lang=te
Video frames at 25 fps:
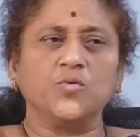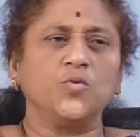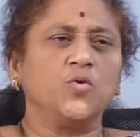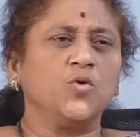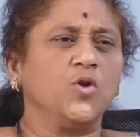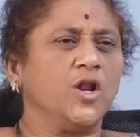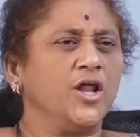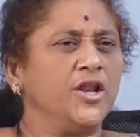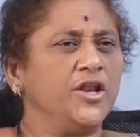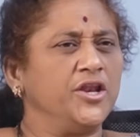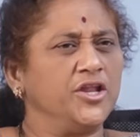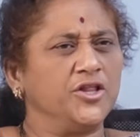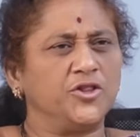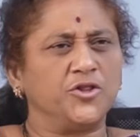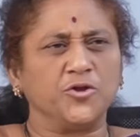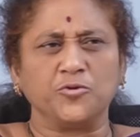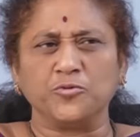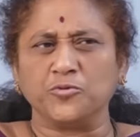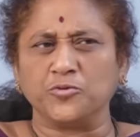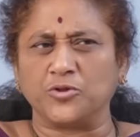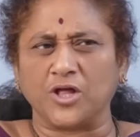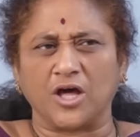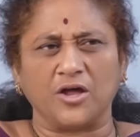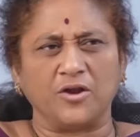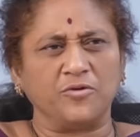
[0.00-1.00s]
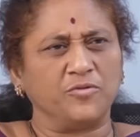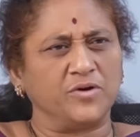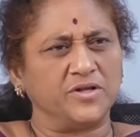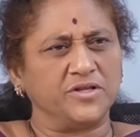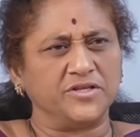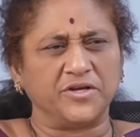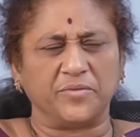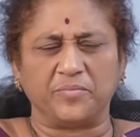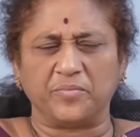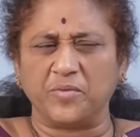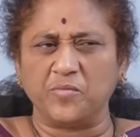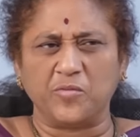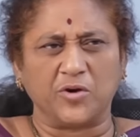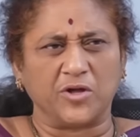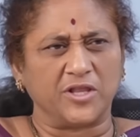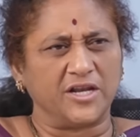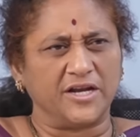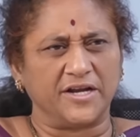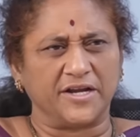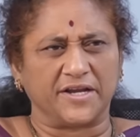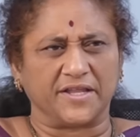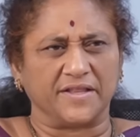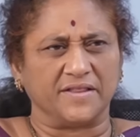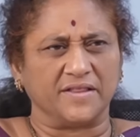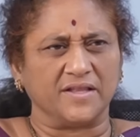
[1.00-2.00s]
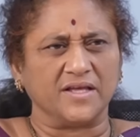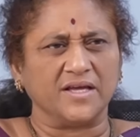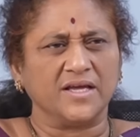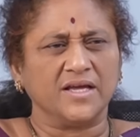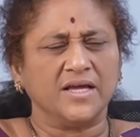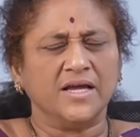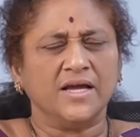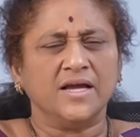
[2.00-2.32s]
గుడులన్నీ తిరుగుతాను అని చెప్పి మొదలెట్టింది